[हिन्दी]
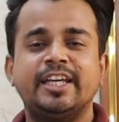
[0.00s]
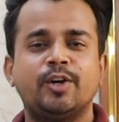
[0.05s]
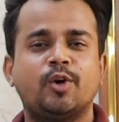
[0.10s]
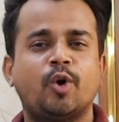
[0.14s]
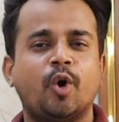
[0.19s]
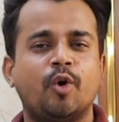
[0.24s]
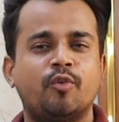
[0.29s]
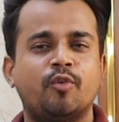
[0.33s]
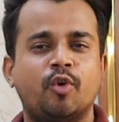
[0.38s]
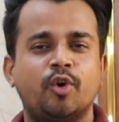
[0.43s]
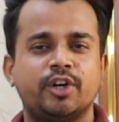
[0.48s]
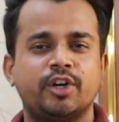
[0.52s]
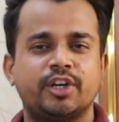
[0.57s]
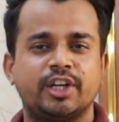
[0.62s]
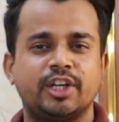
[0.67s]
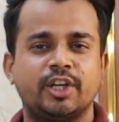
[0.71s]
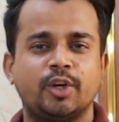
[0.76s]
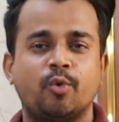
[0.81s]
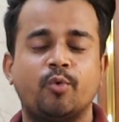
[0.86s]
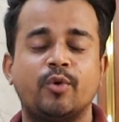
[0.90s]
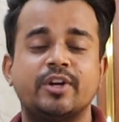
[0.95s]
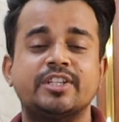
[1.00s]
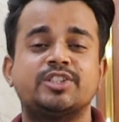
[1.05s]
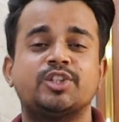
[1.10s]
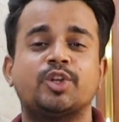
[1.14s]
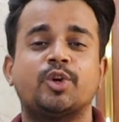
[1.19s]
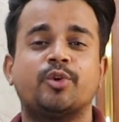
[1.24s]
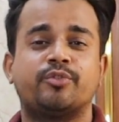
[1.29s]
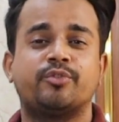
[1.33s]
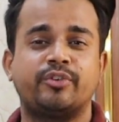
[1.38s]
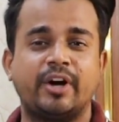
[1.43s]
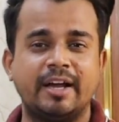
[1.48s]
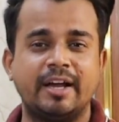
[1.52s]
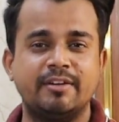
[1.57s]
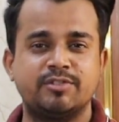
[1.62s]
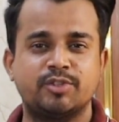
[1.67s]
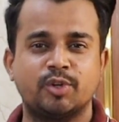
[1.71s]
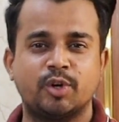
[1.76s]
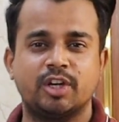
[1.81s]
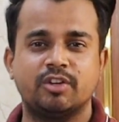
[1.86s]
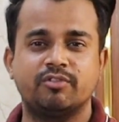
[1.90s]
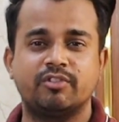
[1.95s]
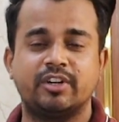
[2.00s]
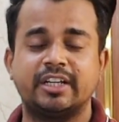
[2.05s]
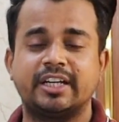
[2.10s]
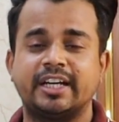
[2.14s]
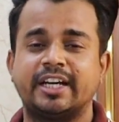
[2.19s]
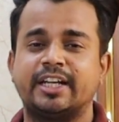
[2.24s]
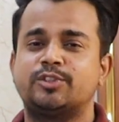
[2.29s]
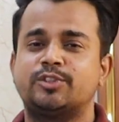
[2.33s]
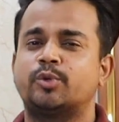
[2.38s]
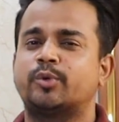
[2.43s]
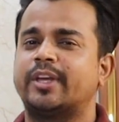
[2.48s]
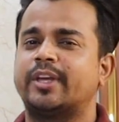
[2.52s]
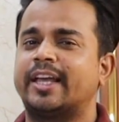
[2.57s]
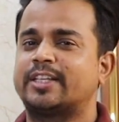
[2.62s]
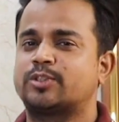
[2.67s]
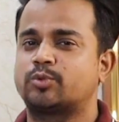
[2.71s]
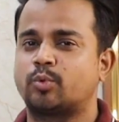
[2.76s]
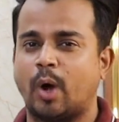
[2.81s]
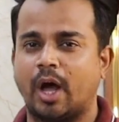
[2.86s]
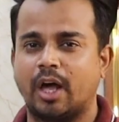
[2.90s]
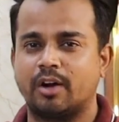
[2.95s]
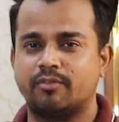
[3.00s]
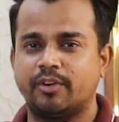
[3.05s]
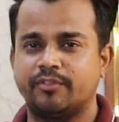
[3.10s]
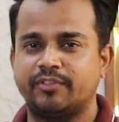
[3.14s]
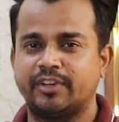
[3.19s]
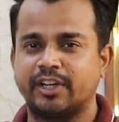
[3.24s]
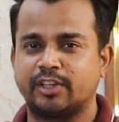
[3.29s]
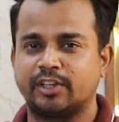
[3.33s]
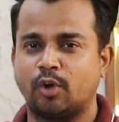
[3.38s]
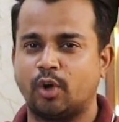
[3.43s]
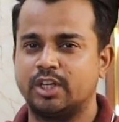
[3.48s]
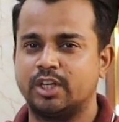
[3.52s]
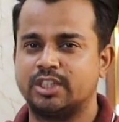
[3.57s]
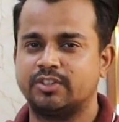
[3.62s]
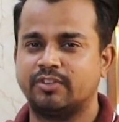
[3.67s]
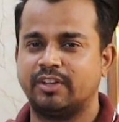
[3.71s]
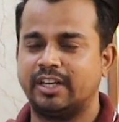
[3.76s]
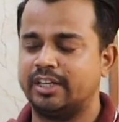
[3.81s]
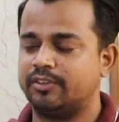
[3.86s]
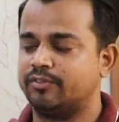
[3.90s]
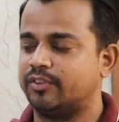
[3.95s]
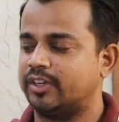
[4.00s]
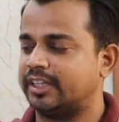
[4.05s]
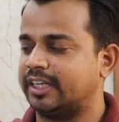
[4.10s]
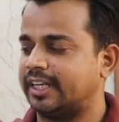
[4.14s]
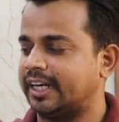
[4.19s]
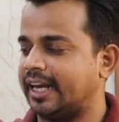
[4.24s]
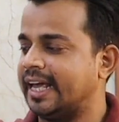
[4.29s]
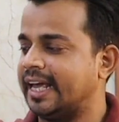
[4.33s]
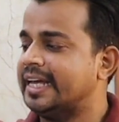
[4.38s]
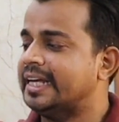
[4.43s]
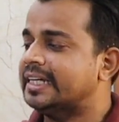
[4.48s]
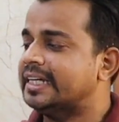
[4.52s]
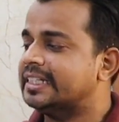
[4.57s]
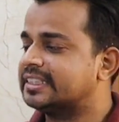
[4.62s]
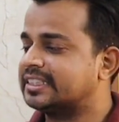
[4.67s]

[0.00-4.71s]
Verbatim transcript: इको वोल्ट नियो 1050 इन्वर्टर है जो कि एक स्क्वायर वेव टेक्नोलॉजी वाला इन्वर्टर है